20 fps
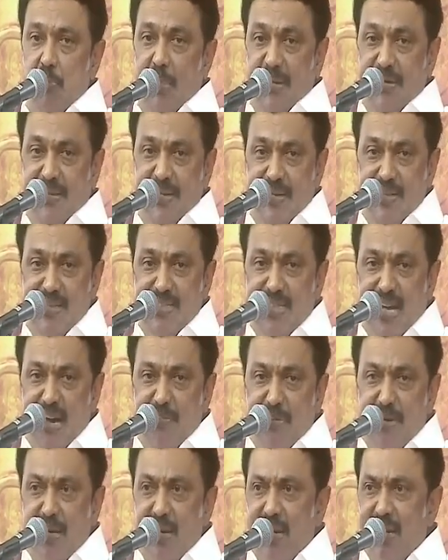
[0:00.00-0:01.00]
பட்டினி
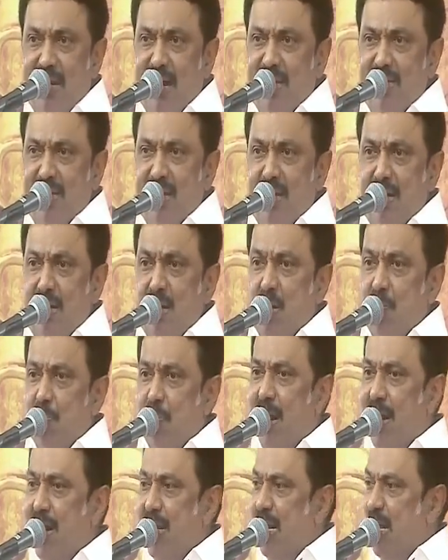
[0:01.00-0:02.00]
சாப்புகள் இல்லாத
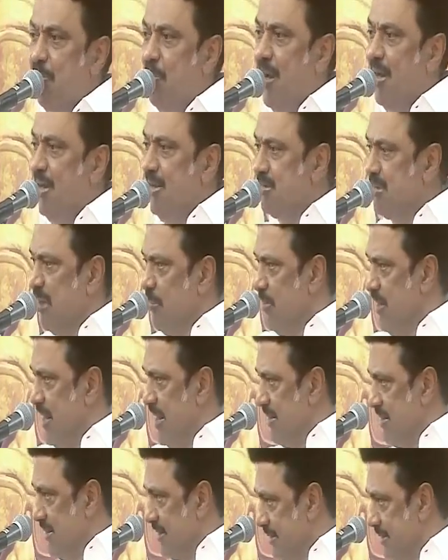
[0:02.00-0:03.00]
மாநிலமாக
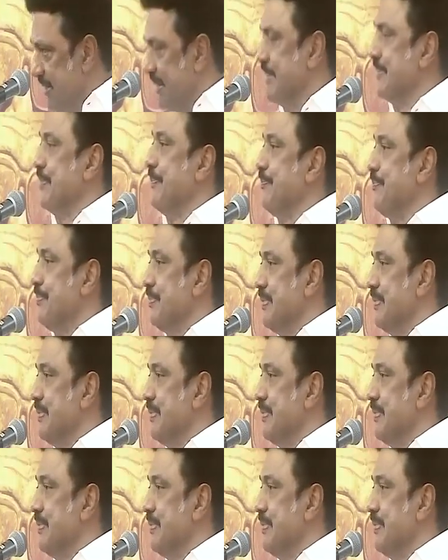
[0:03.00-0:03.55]
தமிழ்நாடு இருக்கிறது